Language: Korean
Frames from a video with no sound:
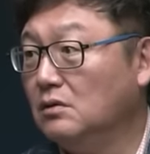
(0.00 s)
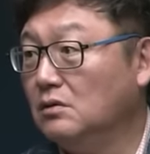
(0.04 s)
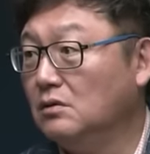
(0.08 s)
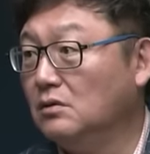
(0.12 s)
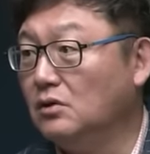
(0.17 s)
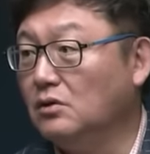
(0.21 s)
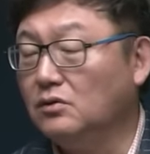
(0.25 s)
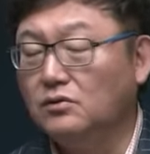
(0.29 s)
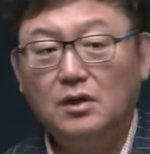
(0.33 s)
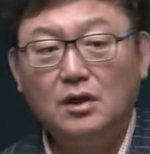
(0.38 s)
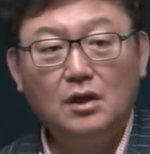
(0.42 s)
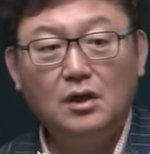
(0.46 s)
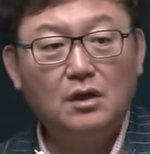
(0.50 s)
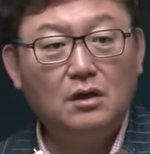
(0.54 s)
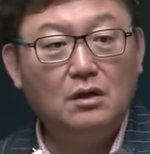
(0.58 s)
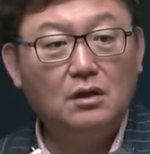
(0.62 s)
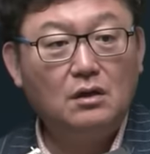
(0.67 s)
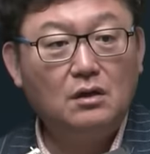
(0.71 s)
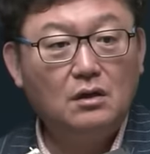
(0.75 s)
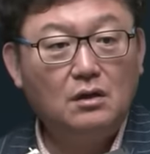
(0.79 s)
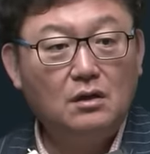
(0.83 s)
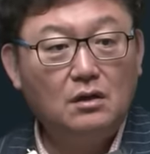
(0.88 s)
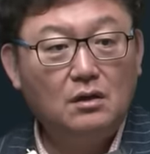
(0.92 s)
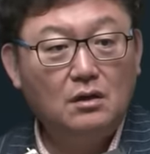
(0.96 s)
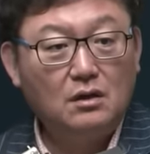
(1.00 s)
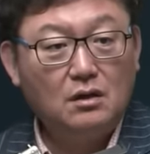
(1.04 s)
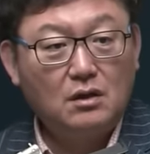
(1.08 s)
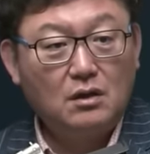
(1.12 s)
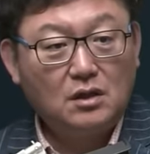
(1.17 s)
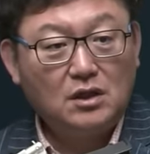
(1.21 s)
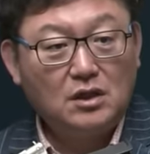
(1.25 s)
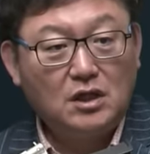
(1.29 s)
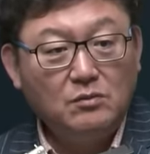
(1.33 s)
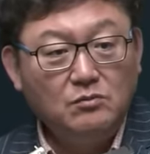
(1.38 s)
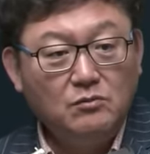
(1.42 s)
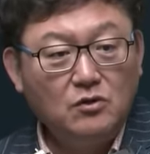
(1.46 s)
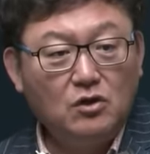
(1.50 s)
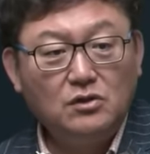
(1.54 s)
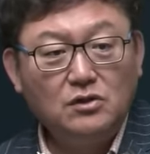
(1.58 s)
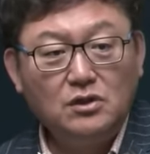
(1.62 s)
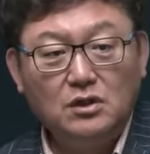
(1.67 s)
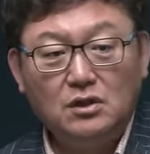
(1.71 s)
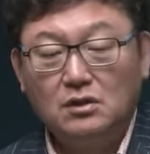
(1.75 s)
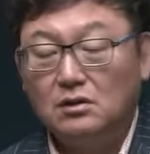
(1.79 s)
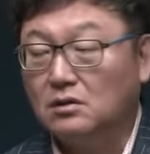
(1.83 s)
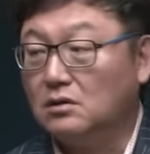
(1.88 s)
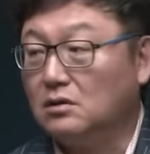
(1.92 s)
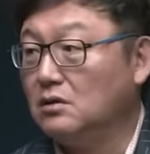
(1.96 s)
그런데
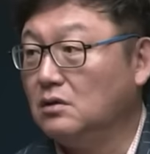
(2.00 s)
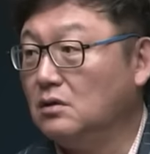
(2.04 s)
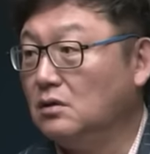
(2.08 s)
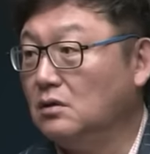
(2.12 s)
김건희,